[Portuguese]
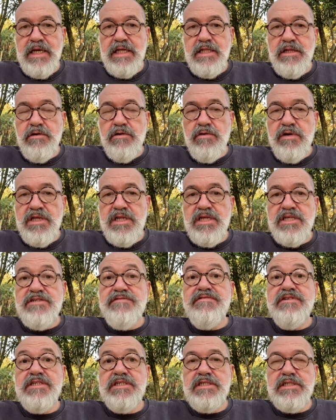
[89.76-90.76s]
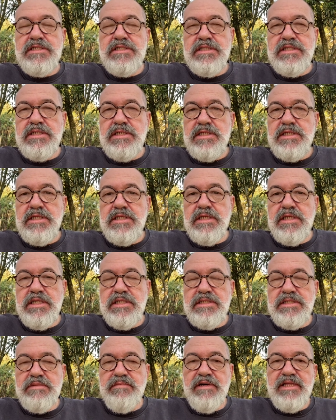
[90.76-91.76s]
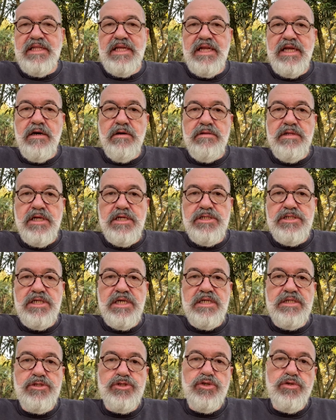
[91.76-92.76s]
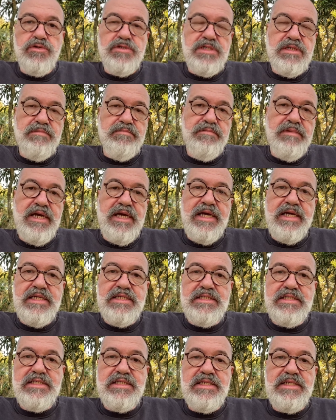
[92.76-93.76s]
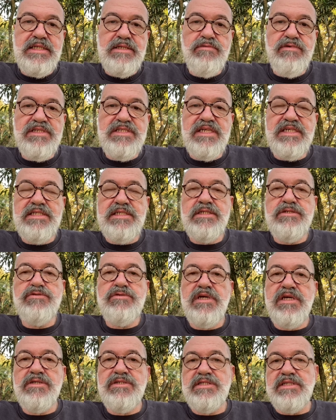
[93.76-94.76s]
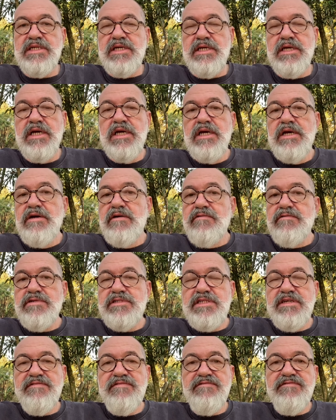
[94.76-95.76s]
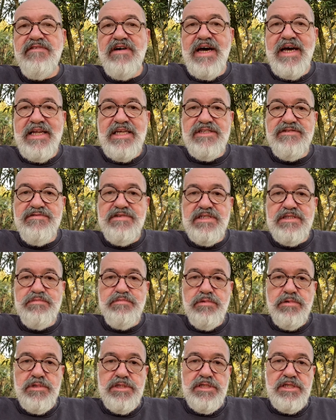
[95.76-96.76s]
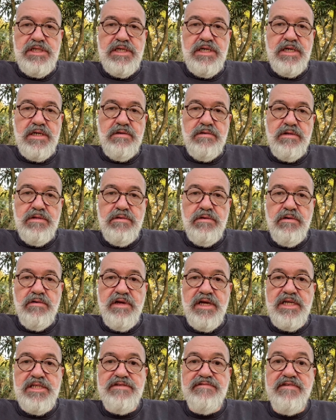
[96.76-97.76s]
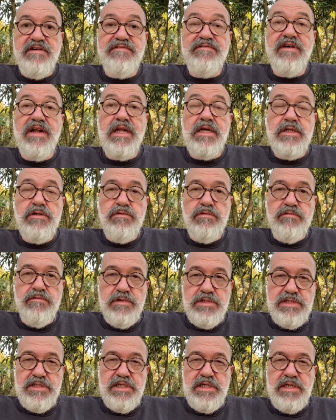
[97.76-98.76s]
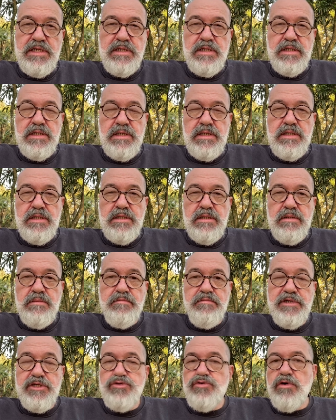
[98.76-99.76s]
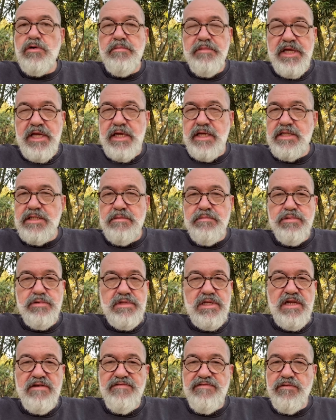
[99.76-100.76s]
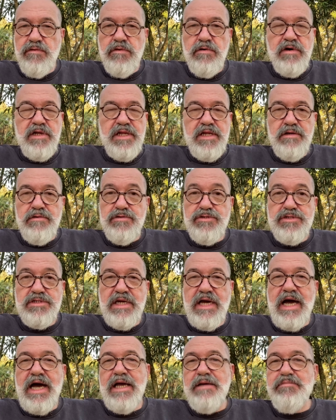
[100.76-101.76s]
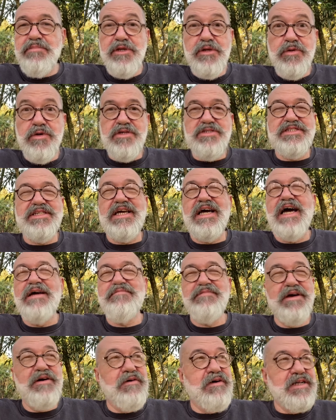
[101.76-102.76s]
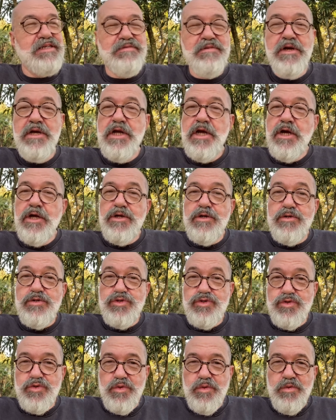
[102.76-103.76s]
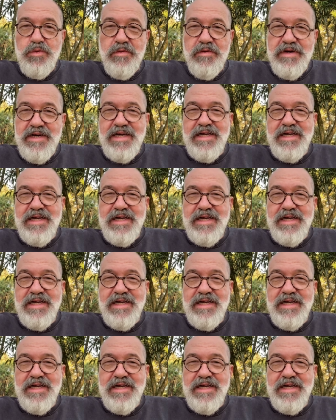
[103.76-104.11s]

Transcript: Então eu queria dividir esse, esse material da Jan Chosen Base e o exercício é assim, você várias vezes por dia, quando alguém estiver falando com você, pessoalmente, por telefone, no Skype, no Skype é ótimo, no Zoom,